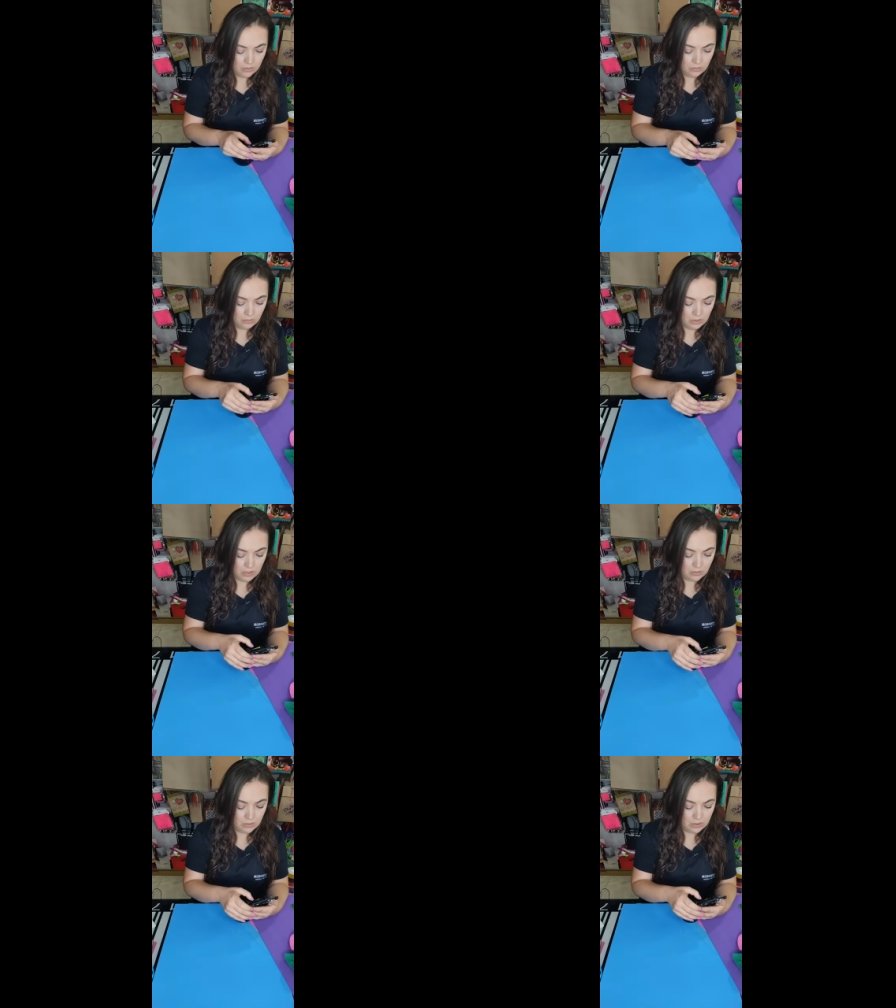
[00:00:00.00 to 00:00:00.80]
No me
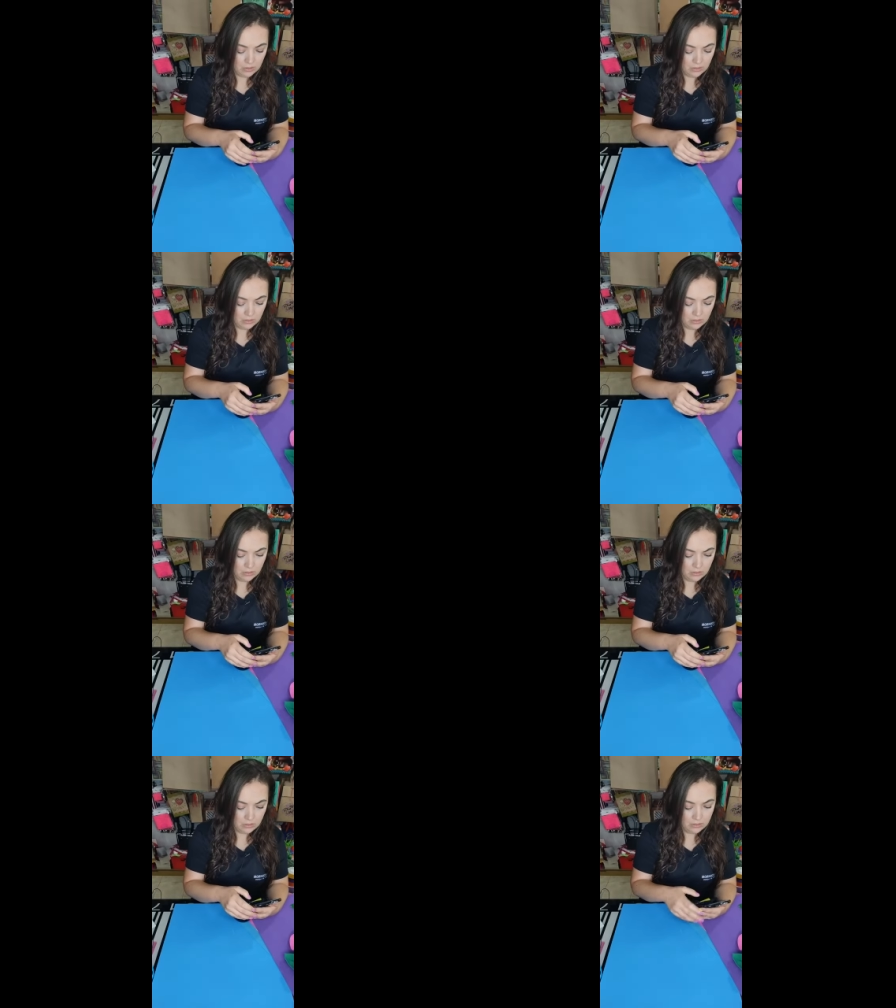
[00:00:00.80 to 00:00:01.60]
abre.
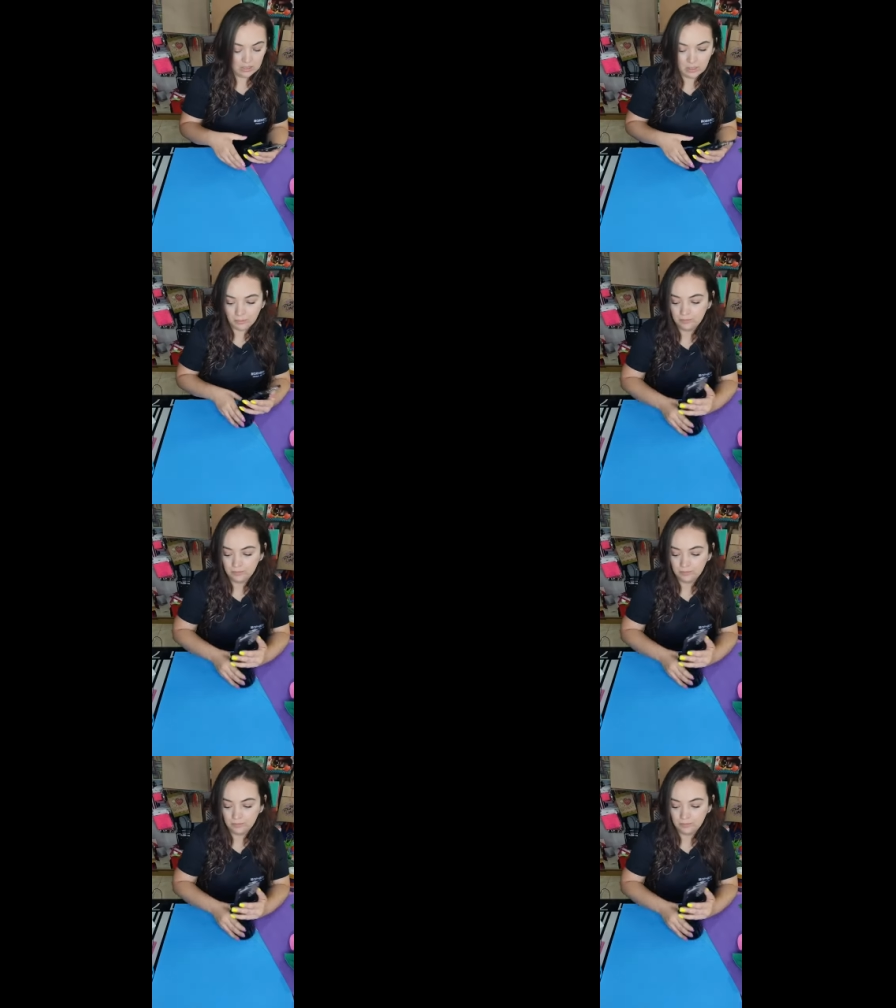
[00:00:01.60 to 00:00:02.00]
Ya.